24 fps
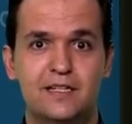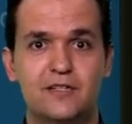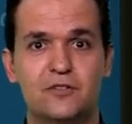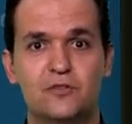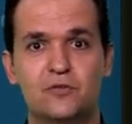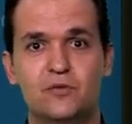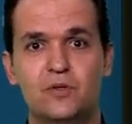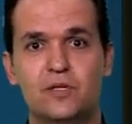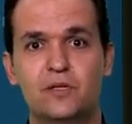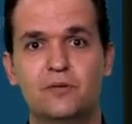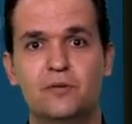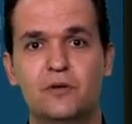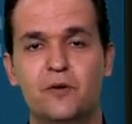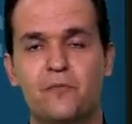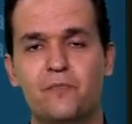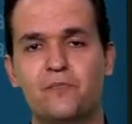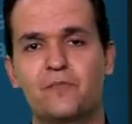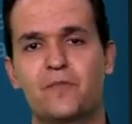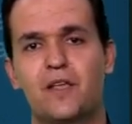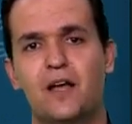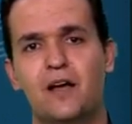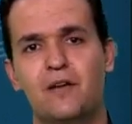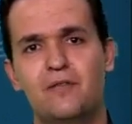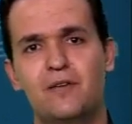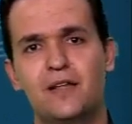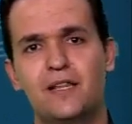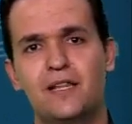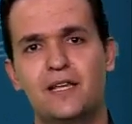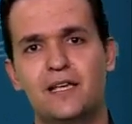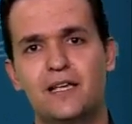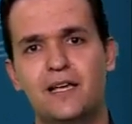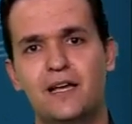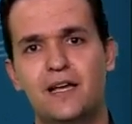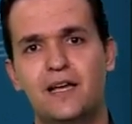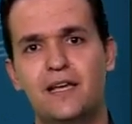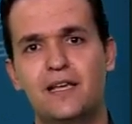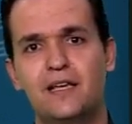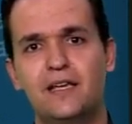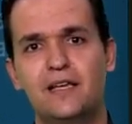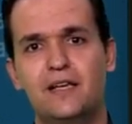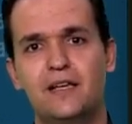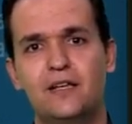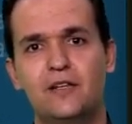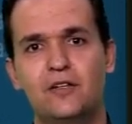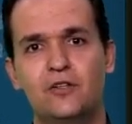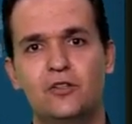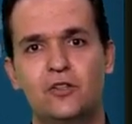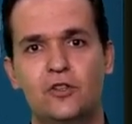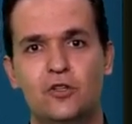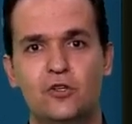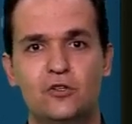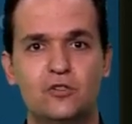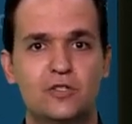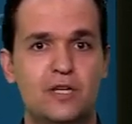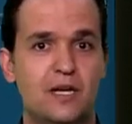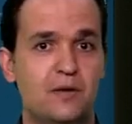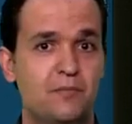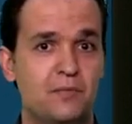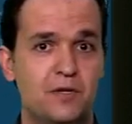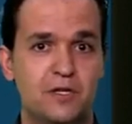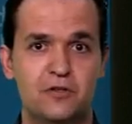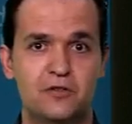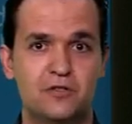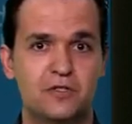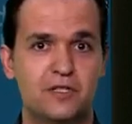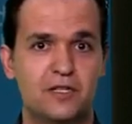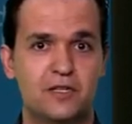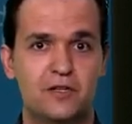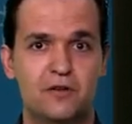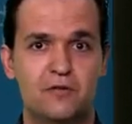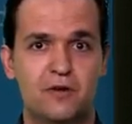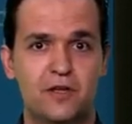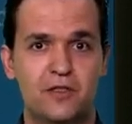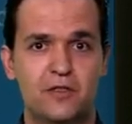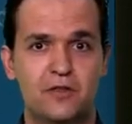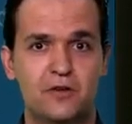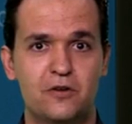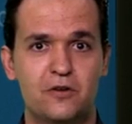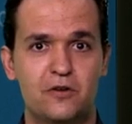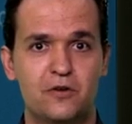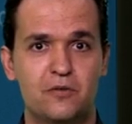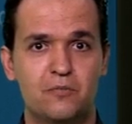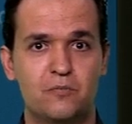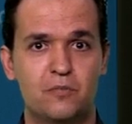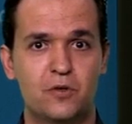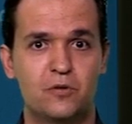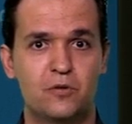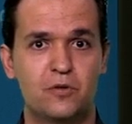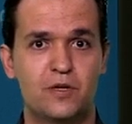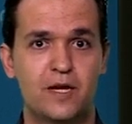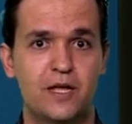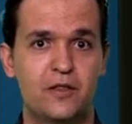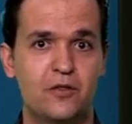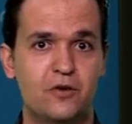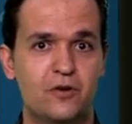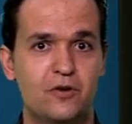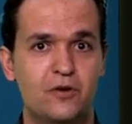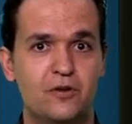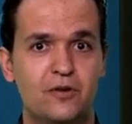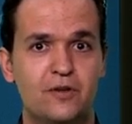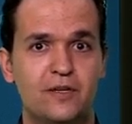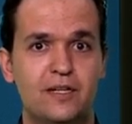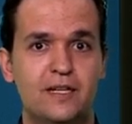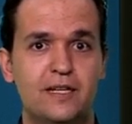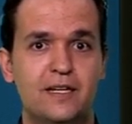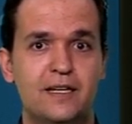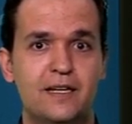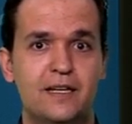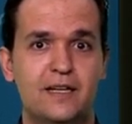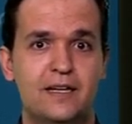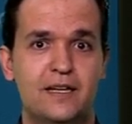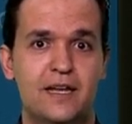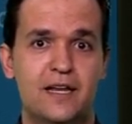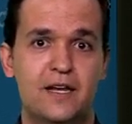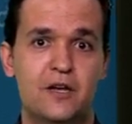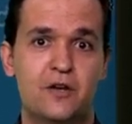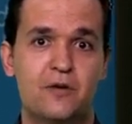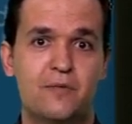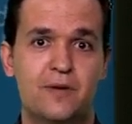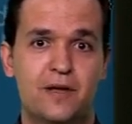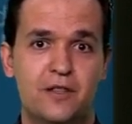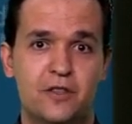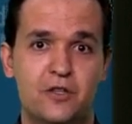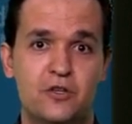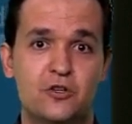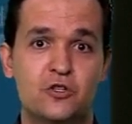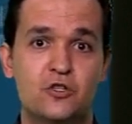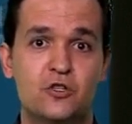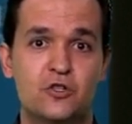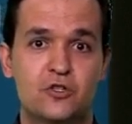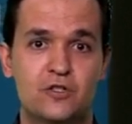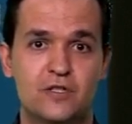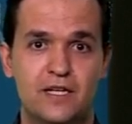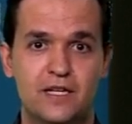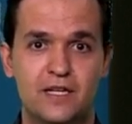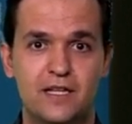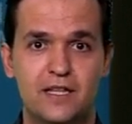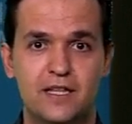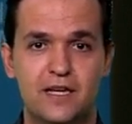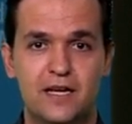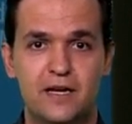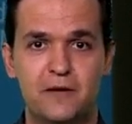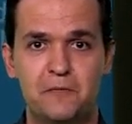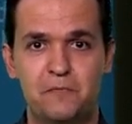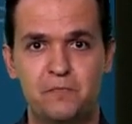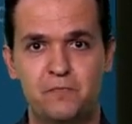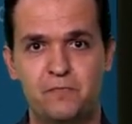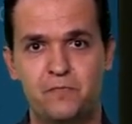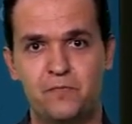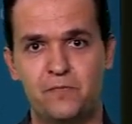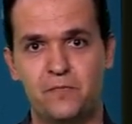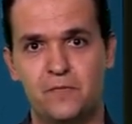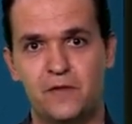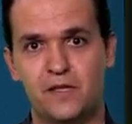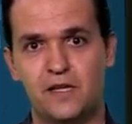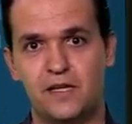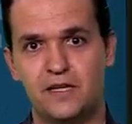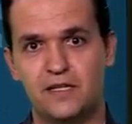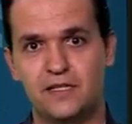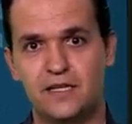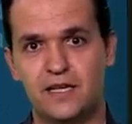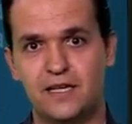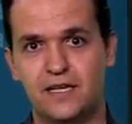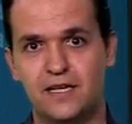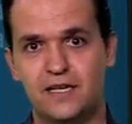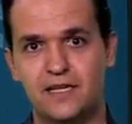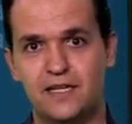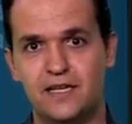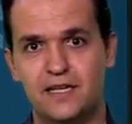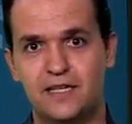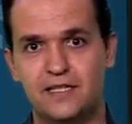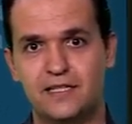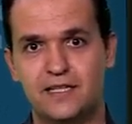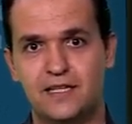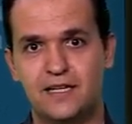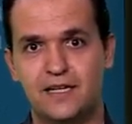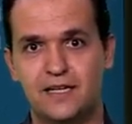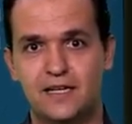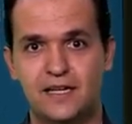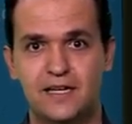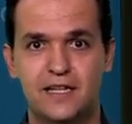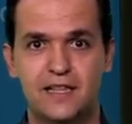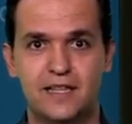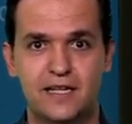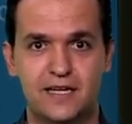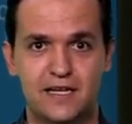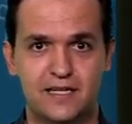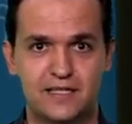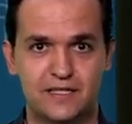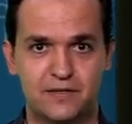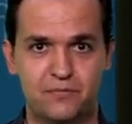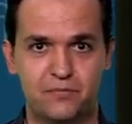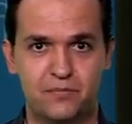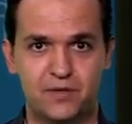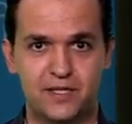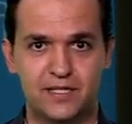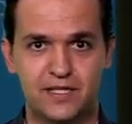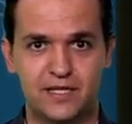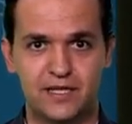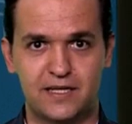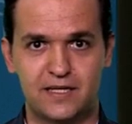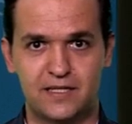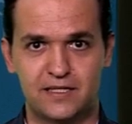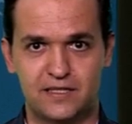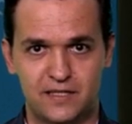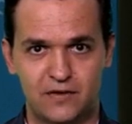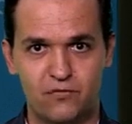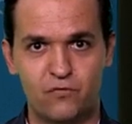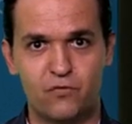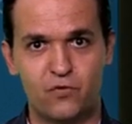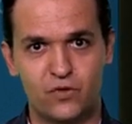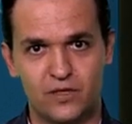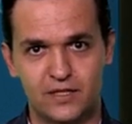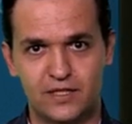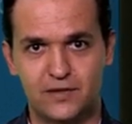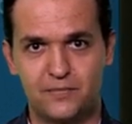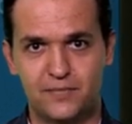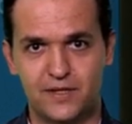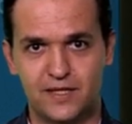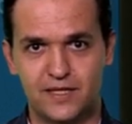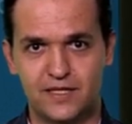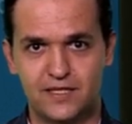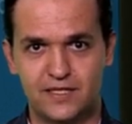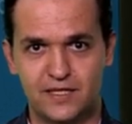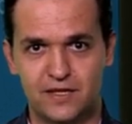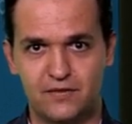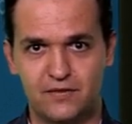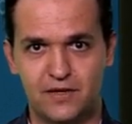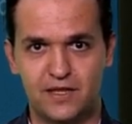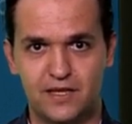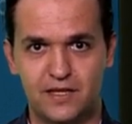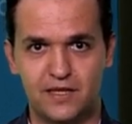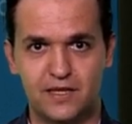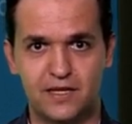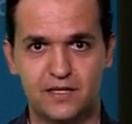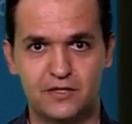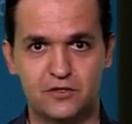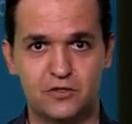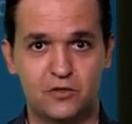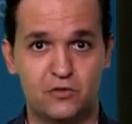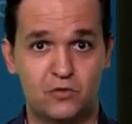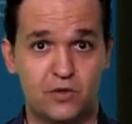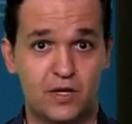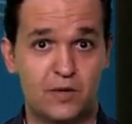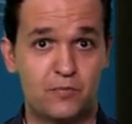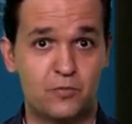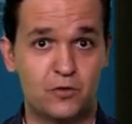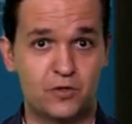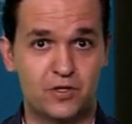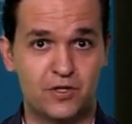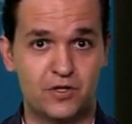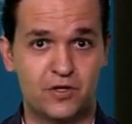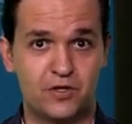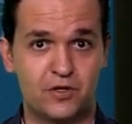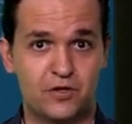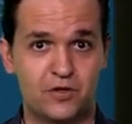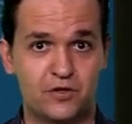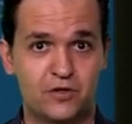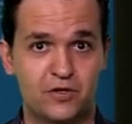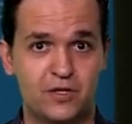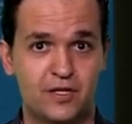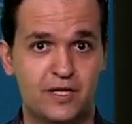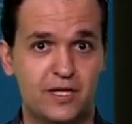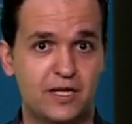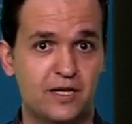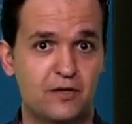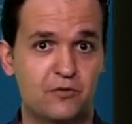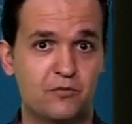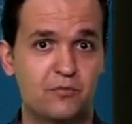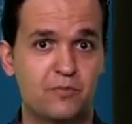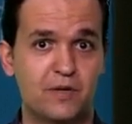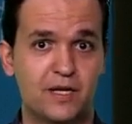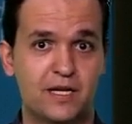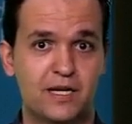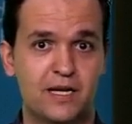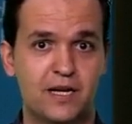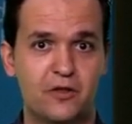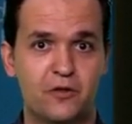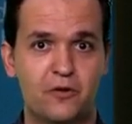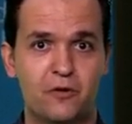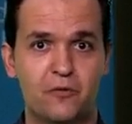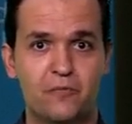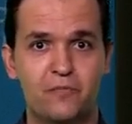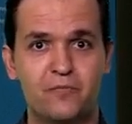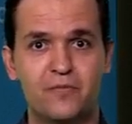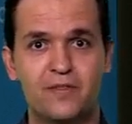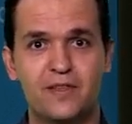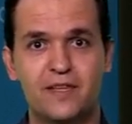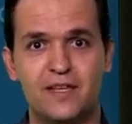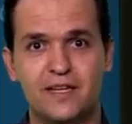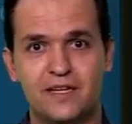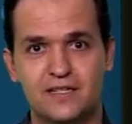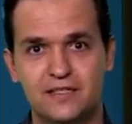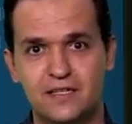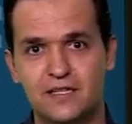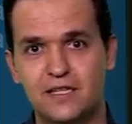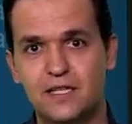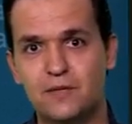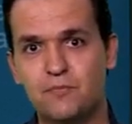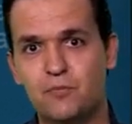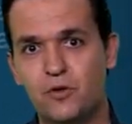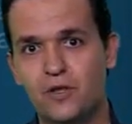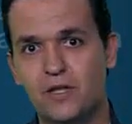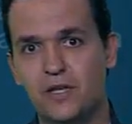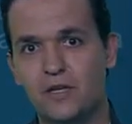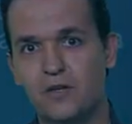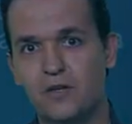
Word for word: en su libro. Habla de que hay dos caminos de innovación. Por un lado, la innovación sostenida es aquellas que realizan las empresas que están fuertemente establecidas con una posición en un mercado. Este tipo de